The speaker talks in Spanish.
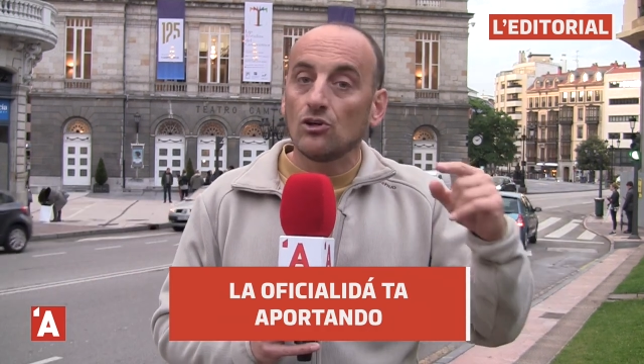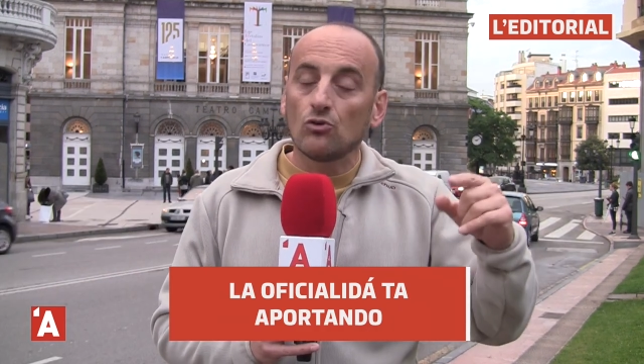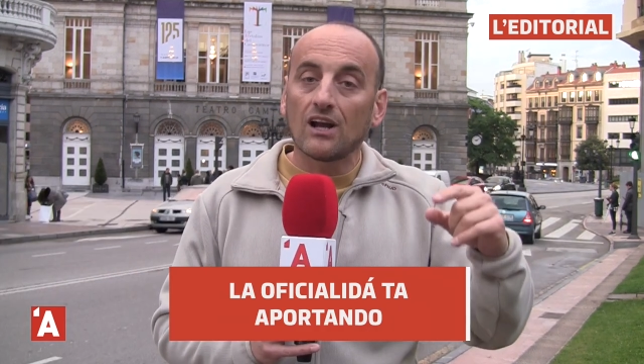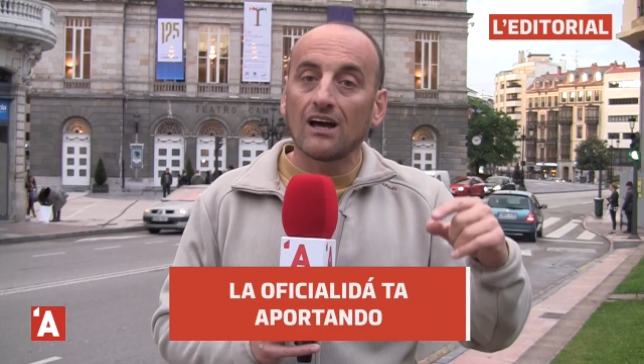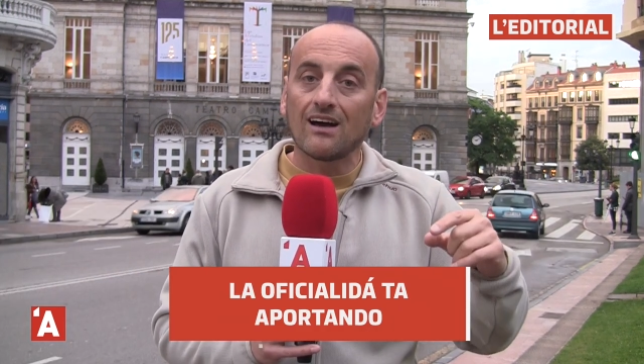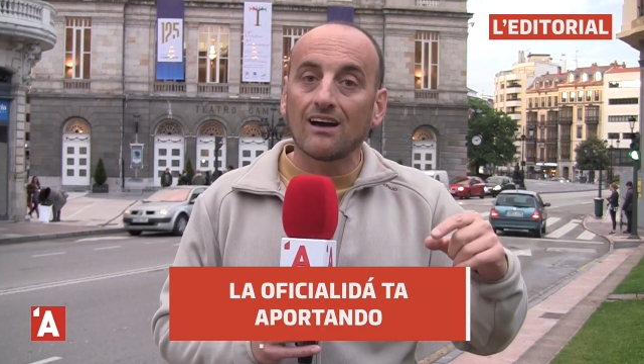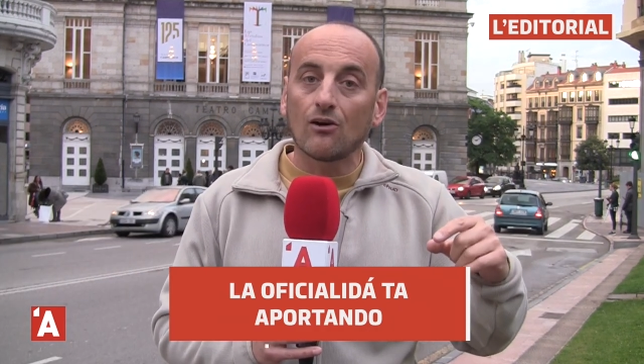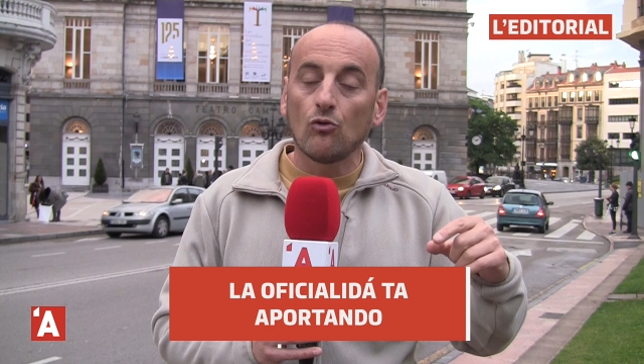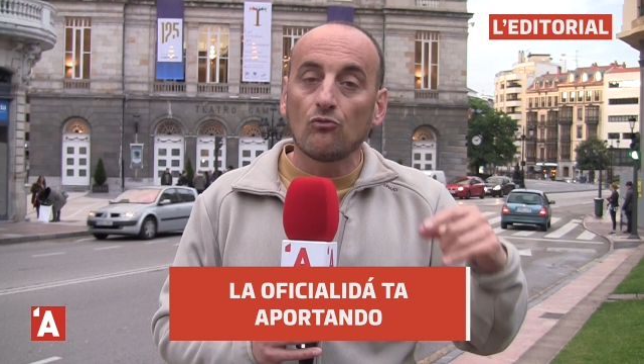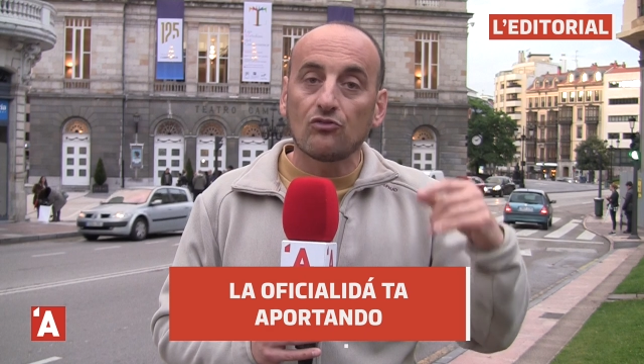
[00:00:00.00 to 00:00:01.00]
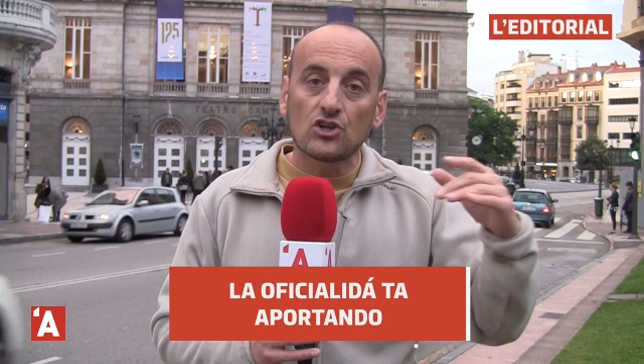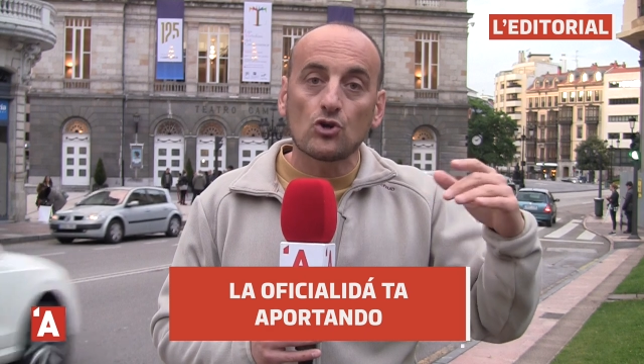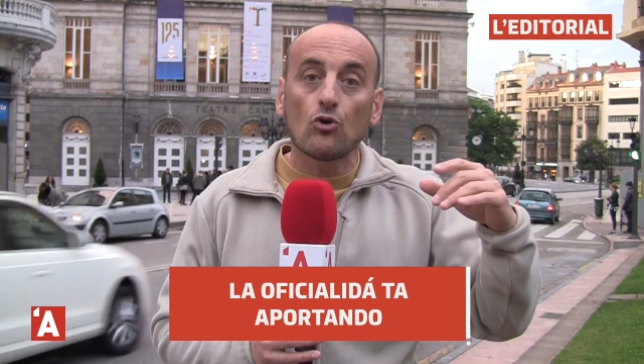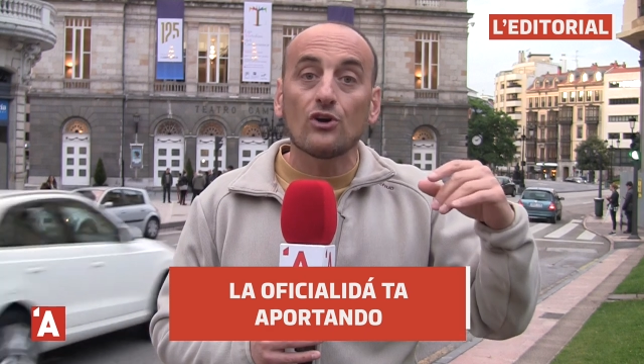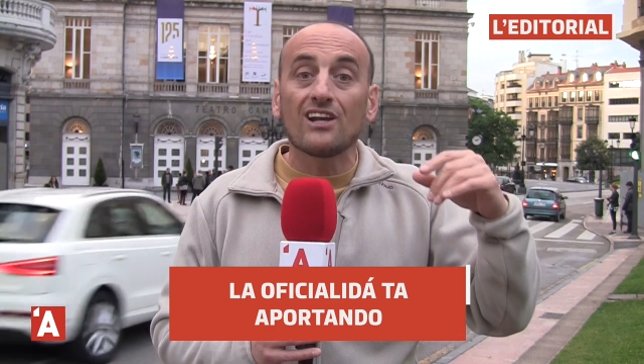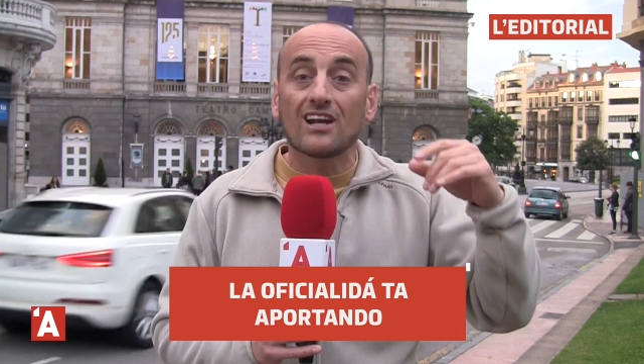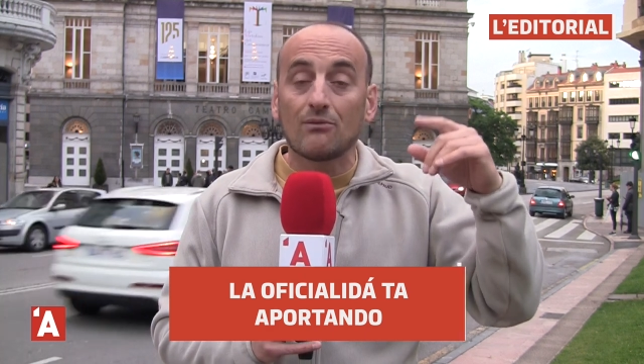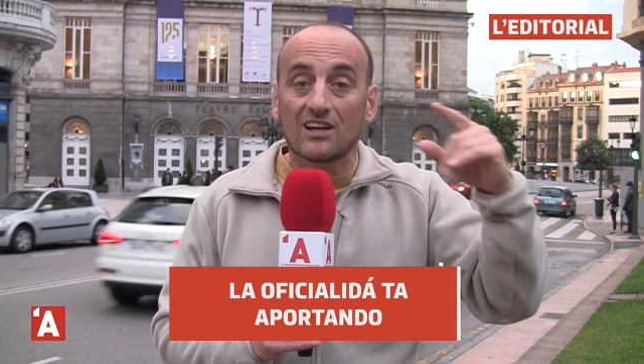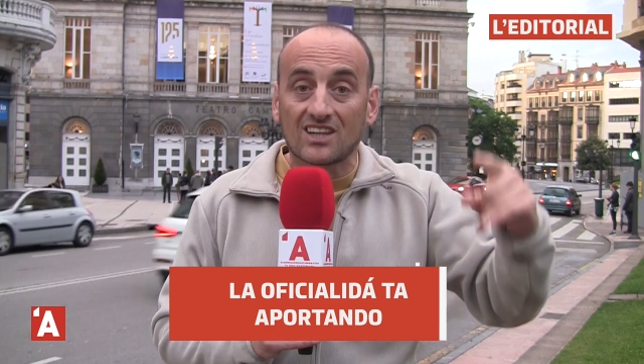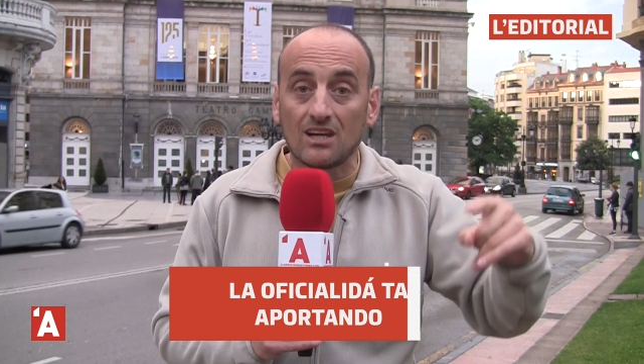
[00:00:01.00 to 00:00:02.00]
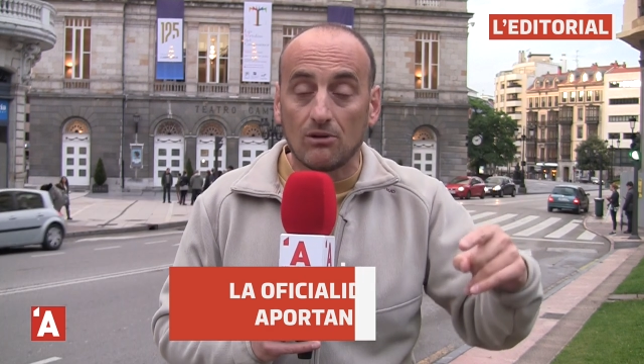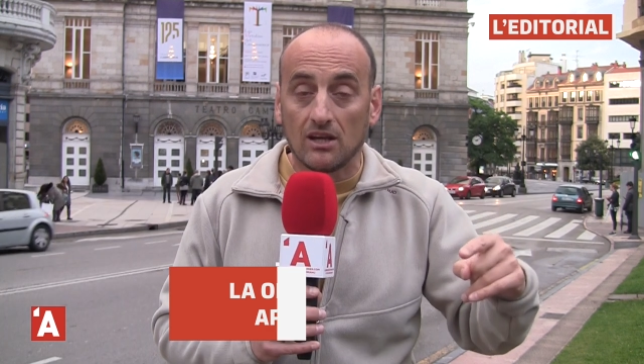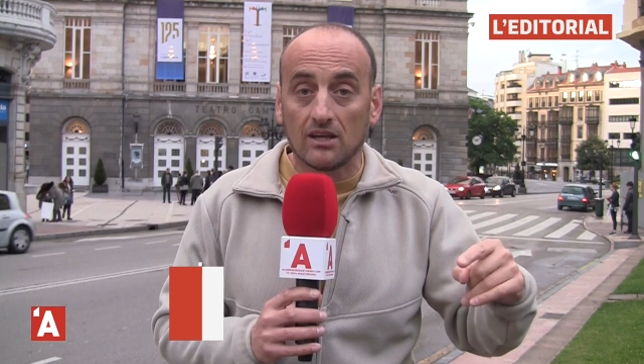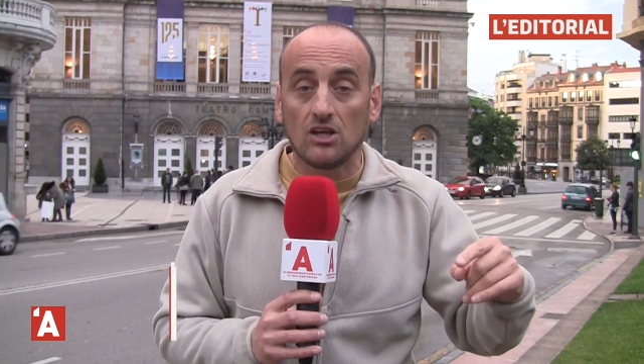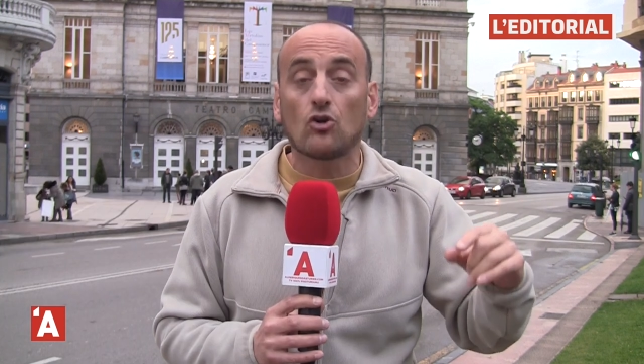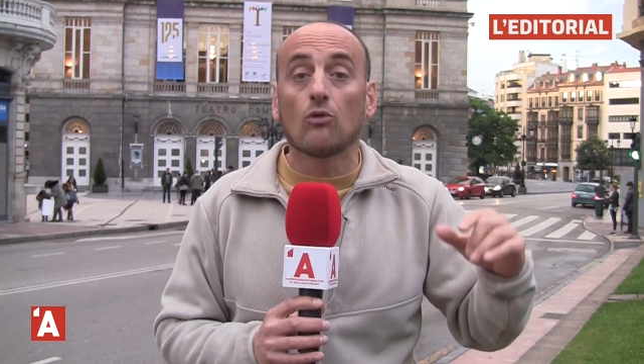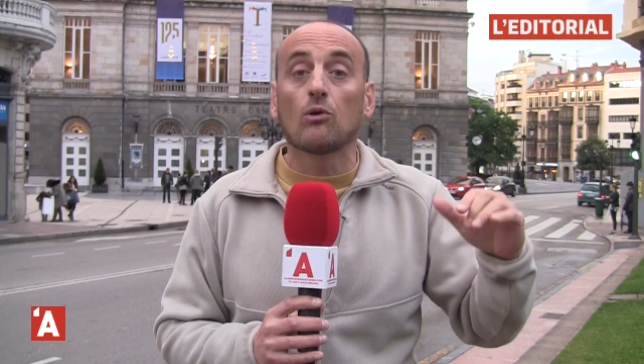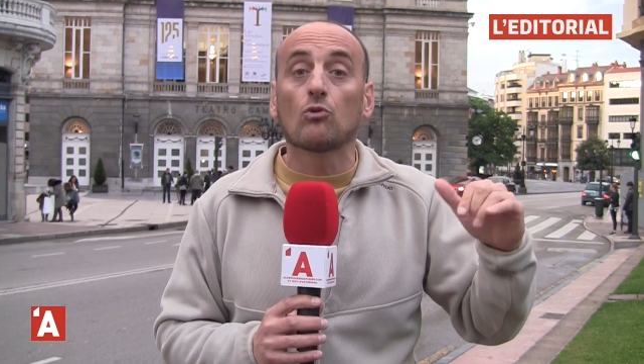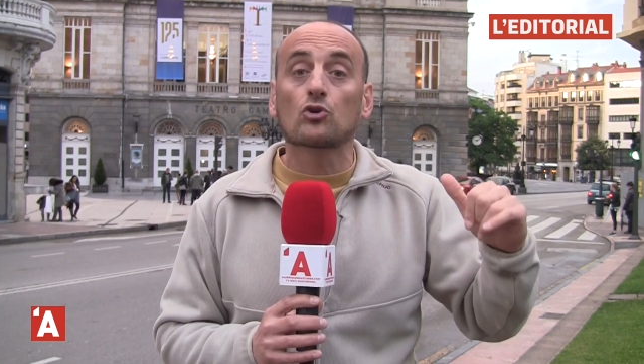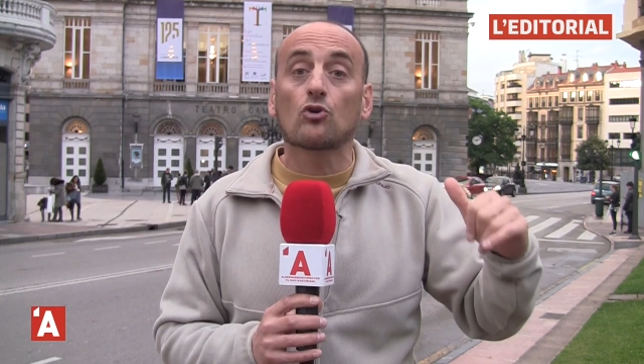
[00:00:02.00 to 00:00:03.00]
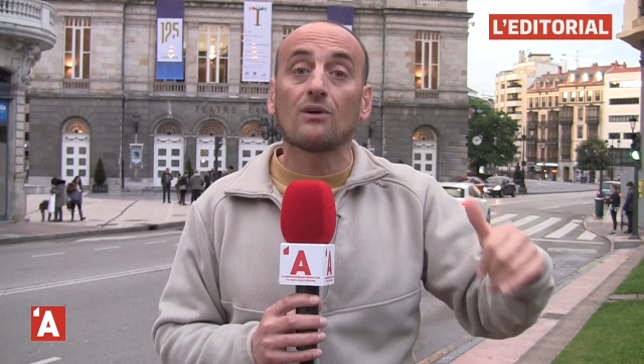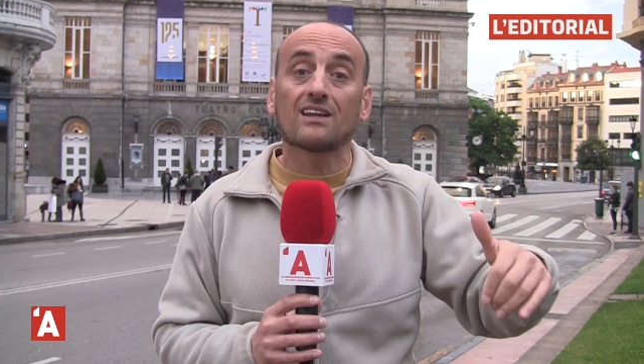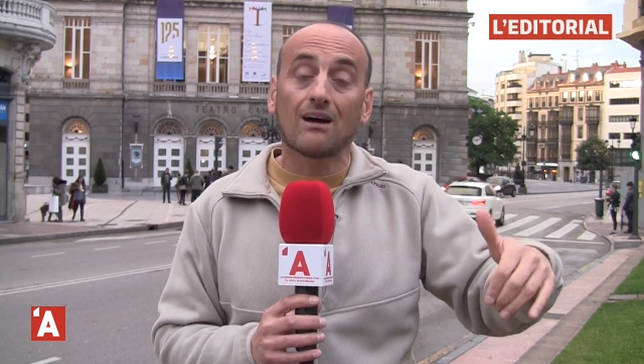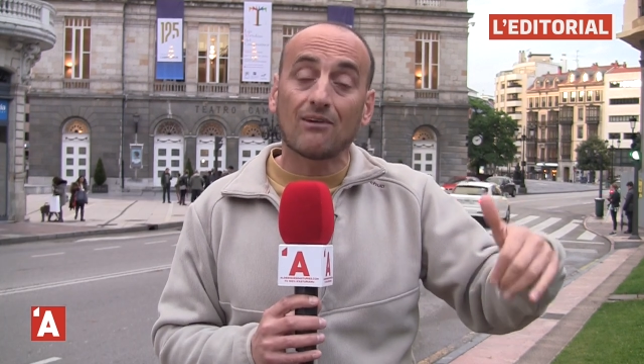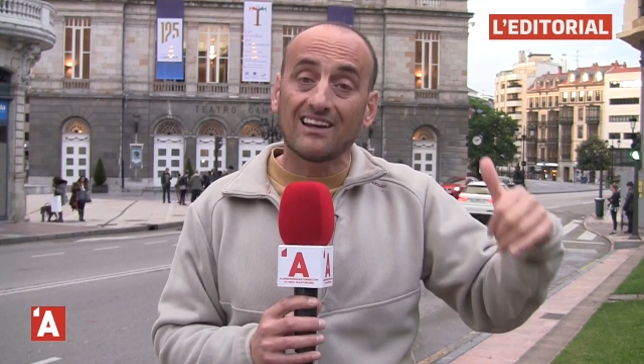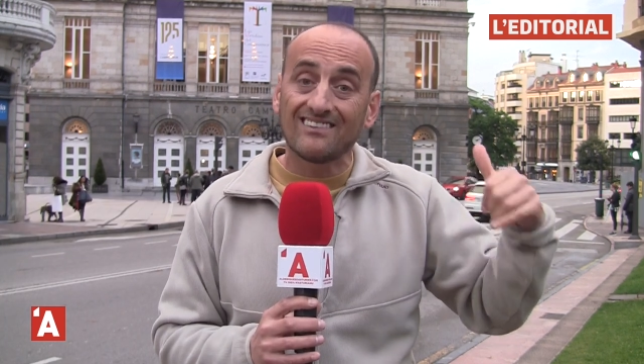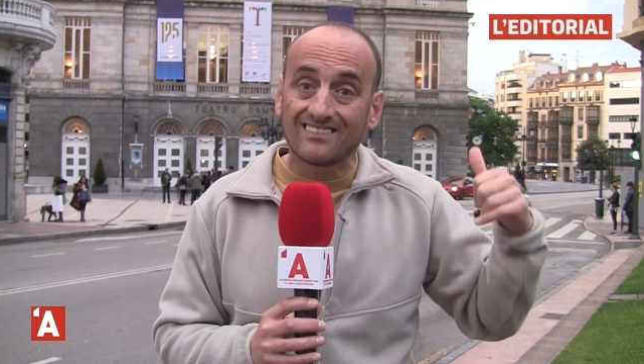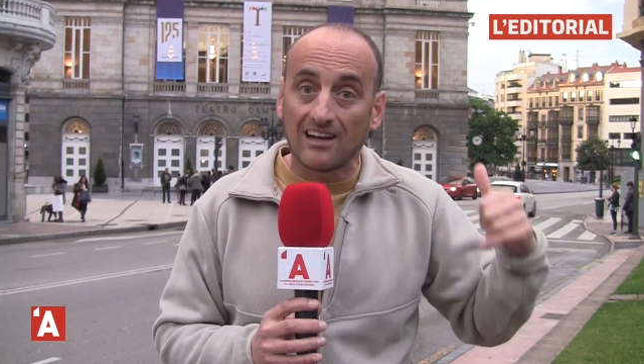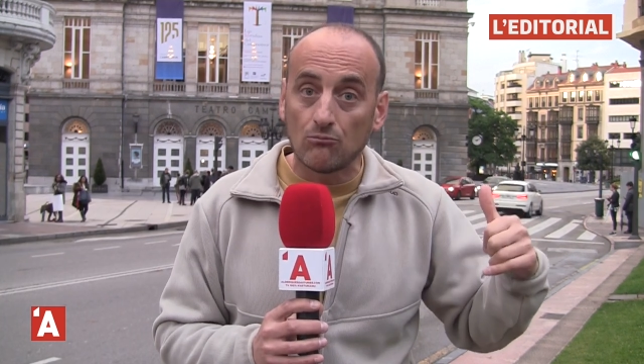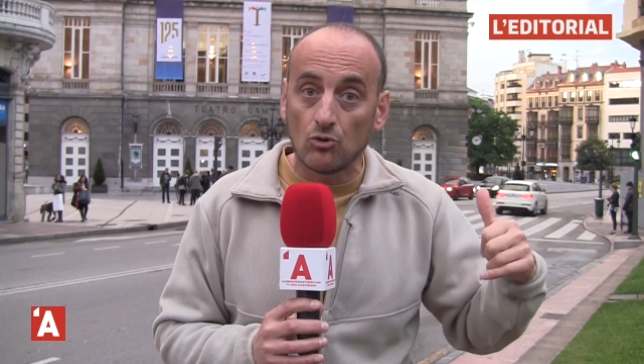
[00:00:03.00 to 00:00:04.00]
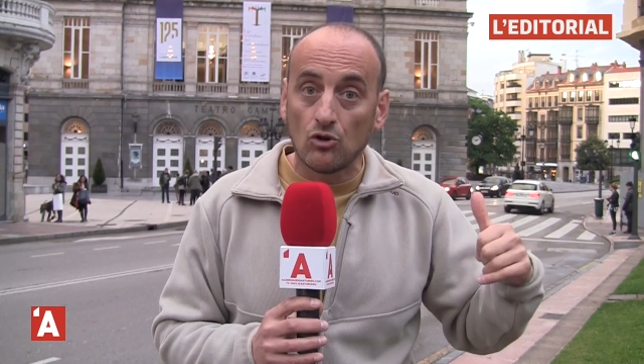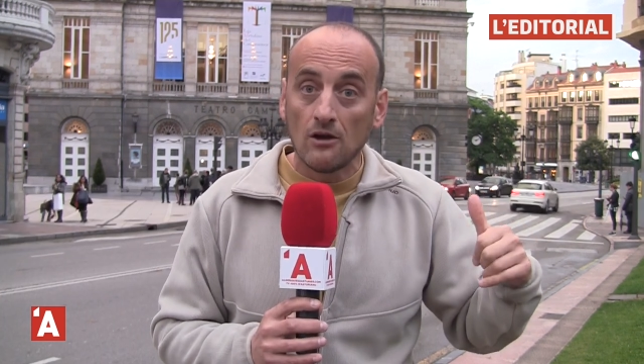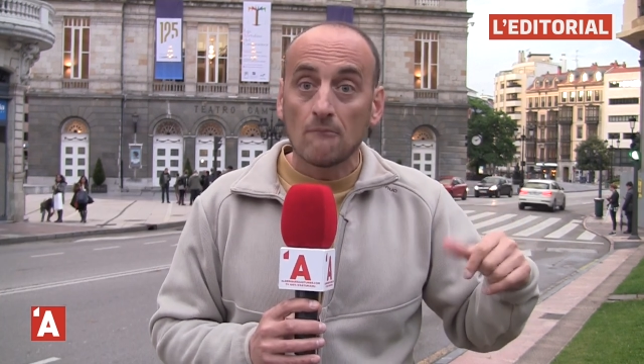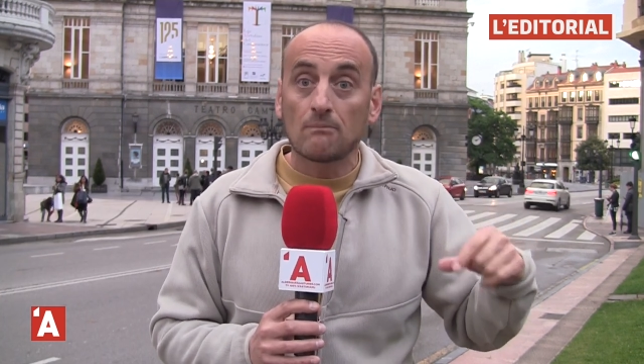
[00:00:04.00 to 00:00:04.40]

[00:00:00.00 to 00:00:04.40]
una un fecho irreversible y como vos comentaba entamo,